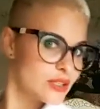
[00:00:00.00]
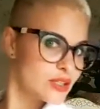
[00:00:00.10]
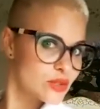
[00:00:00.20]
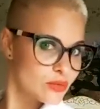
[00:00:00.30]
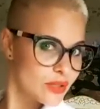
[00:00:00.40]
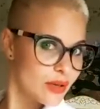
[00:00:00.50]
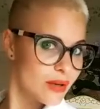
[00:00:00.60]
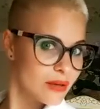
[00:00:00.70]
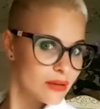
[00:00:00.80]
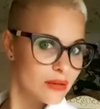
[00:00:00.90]
на стуле,
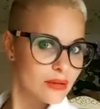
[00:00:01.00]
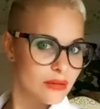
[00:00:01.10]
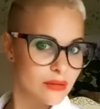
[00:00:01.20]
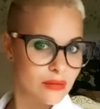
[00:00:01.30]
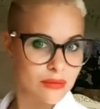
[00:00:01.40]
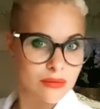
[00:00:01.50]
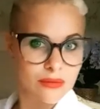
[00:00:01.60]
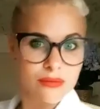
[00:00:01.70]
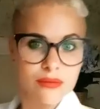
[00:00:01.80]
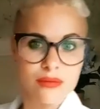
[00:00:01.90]
а?
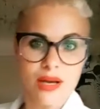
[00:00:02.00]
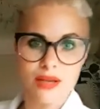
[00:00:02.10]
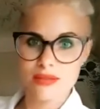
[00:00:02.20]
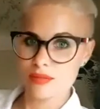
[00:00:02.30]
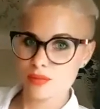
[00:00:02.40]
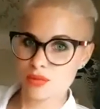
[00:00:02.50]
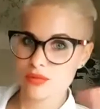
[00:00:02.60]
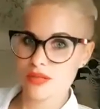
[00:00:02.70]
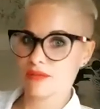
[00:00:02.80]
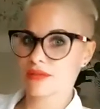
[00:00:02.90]
Ангел мой,
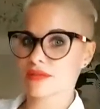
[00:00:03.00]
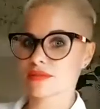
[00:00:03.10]
куда вы?